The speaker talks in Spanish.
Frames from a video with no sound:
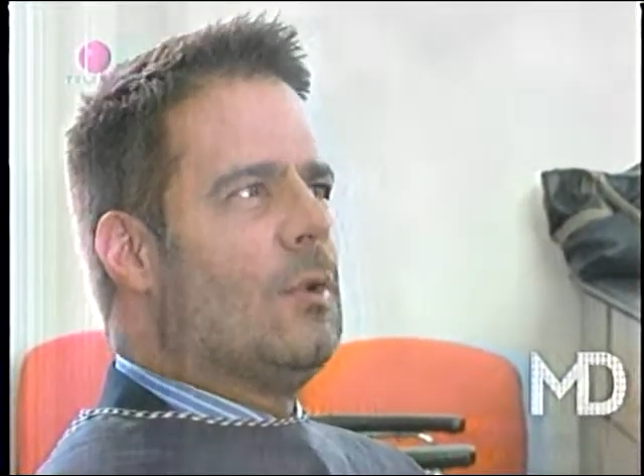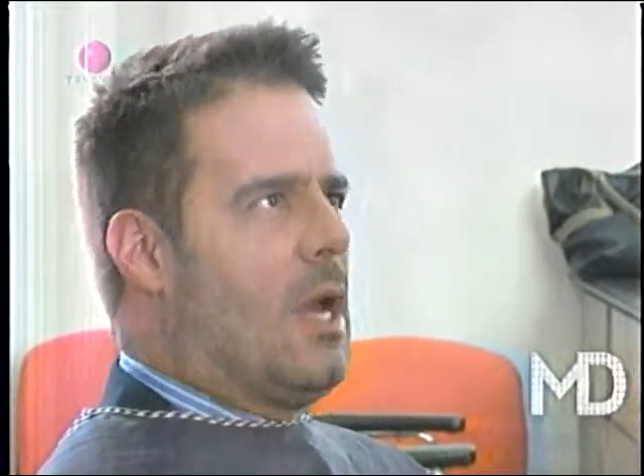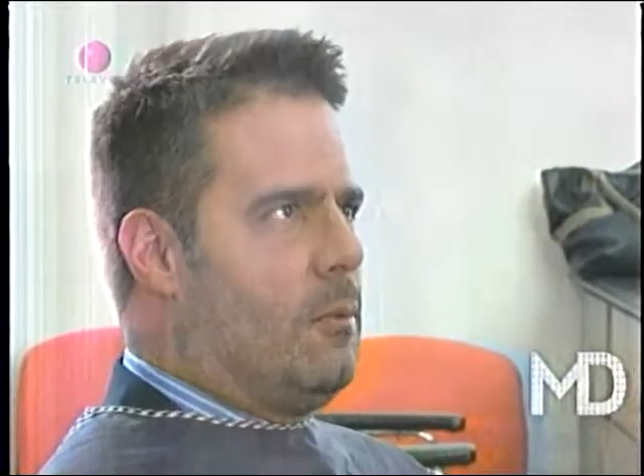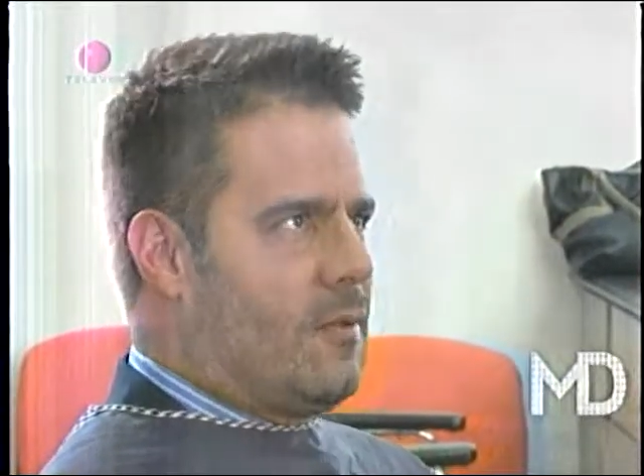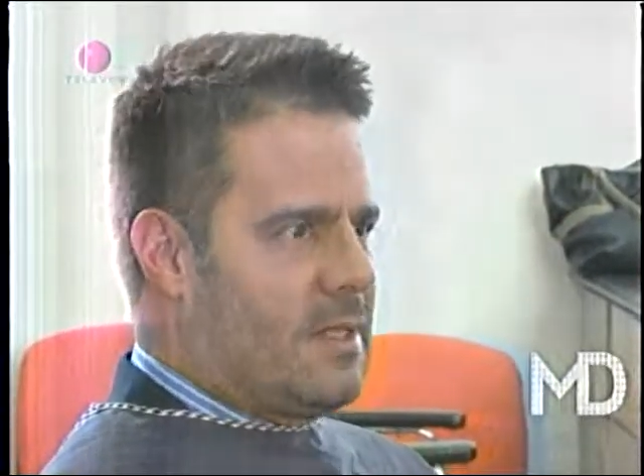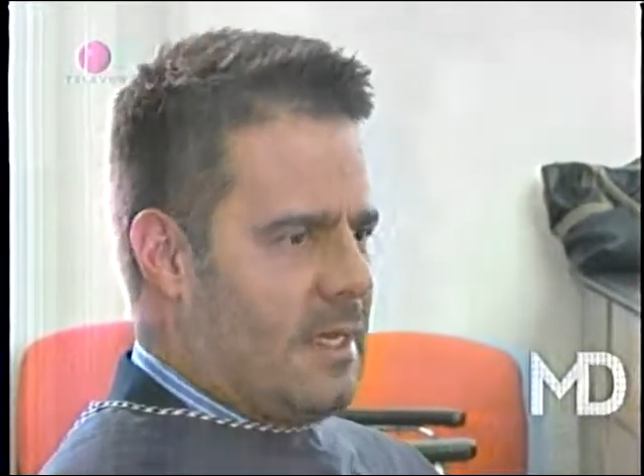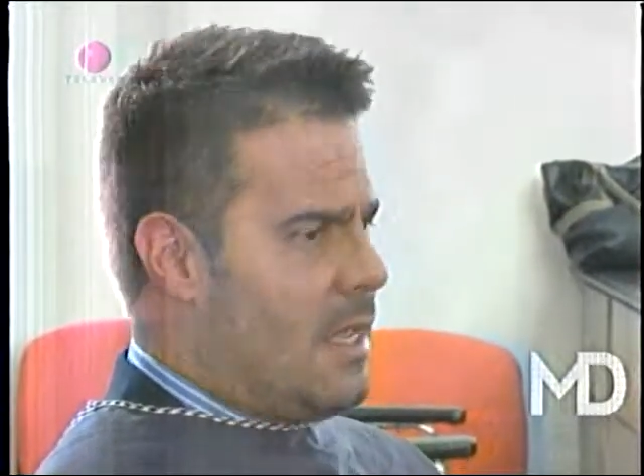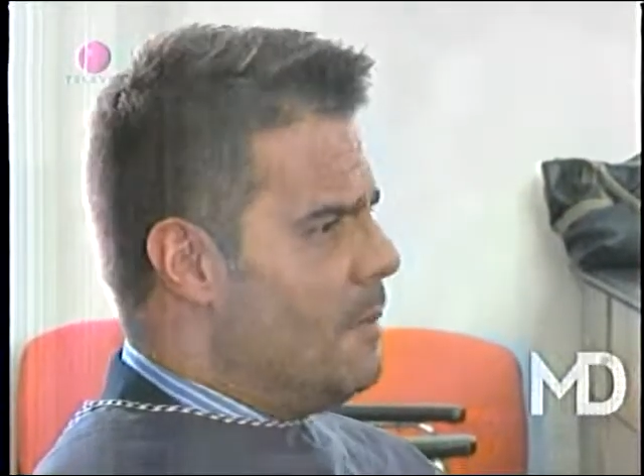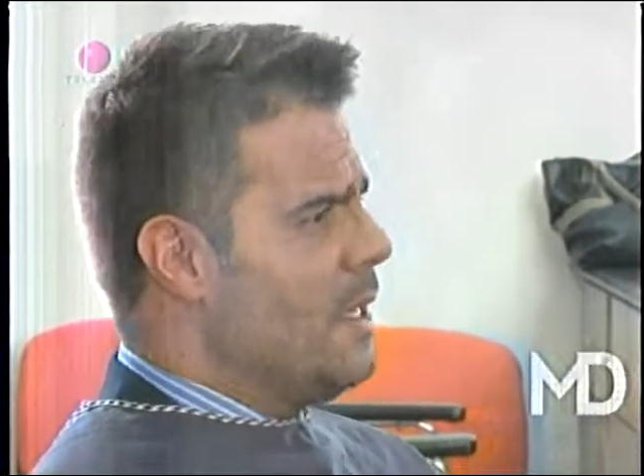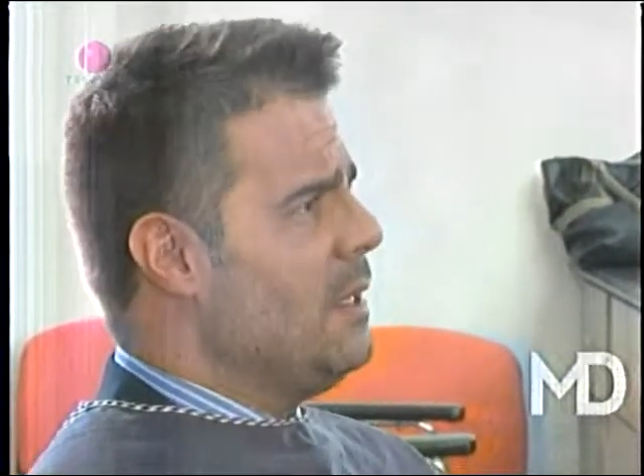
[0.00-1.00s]
calvo frente a la
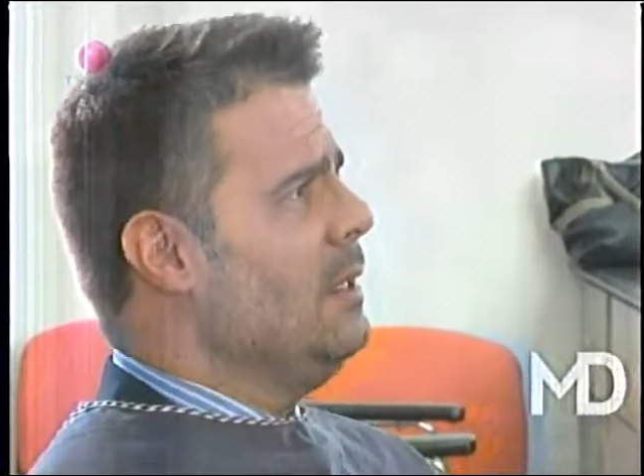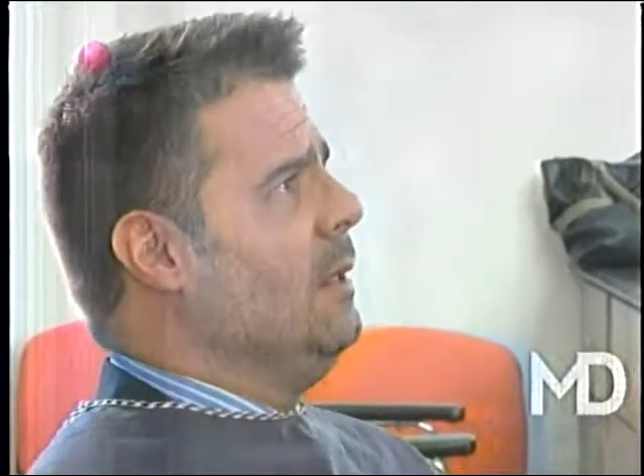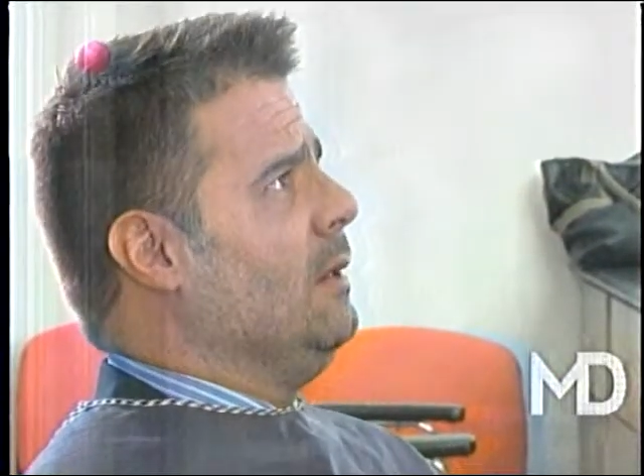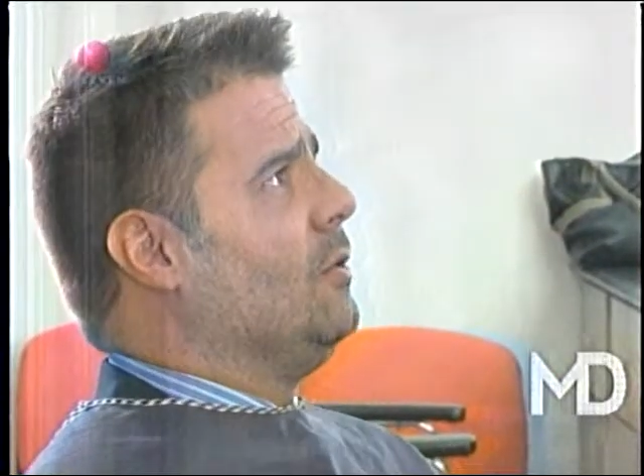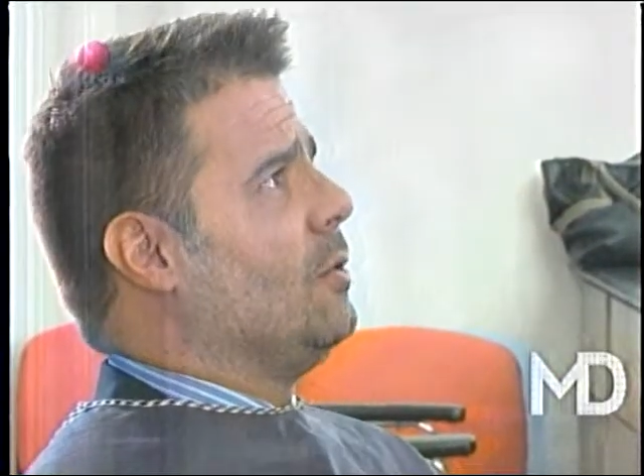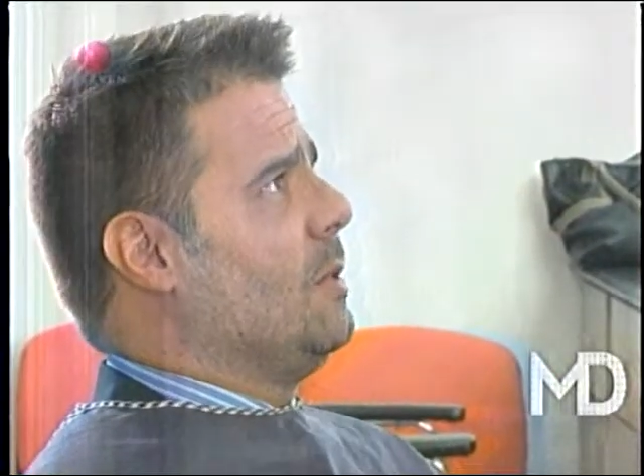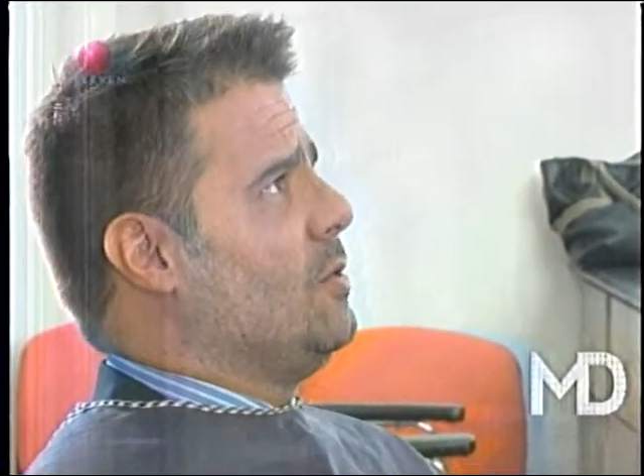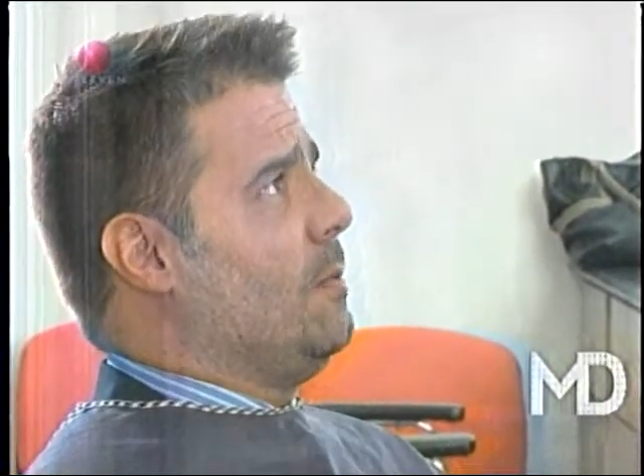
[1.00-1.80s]
cámara, yo, me, yo